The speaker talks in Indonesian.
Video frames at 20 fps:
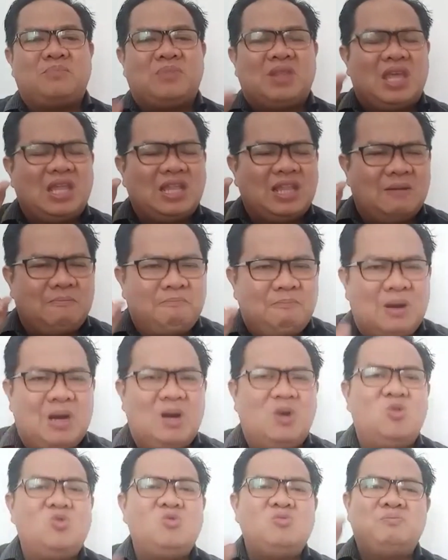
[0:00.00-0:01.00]
Kita
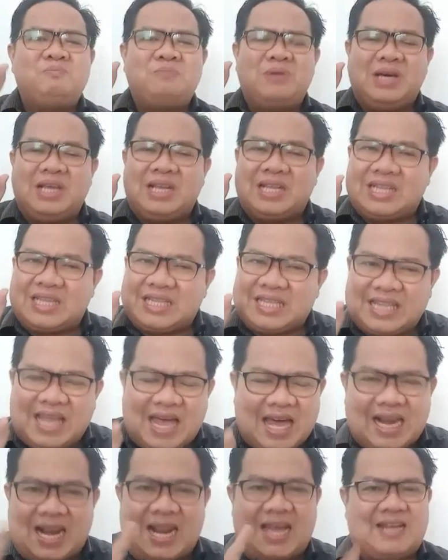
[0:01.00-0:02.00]
perlu
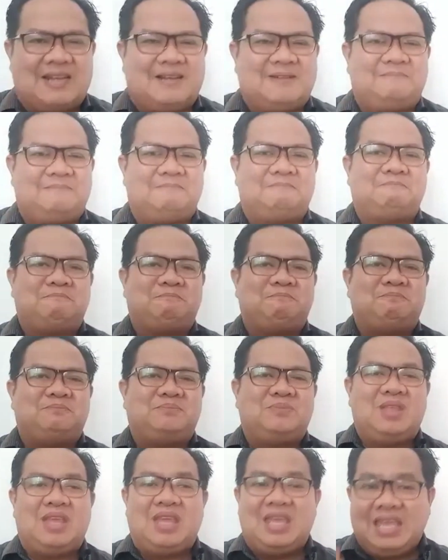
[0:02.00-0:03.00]
bertarak.
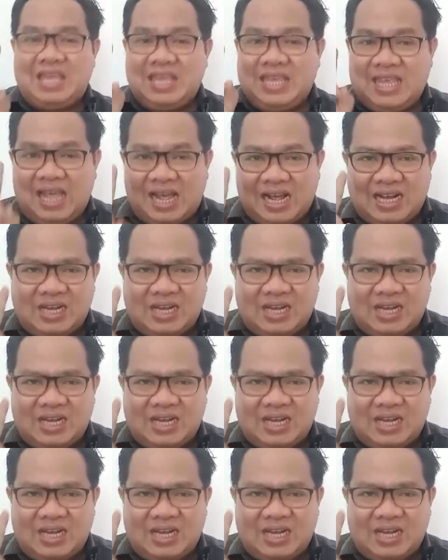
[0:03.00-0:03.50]
Yang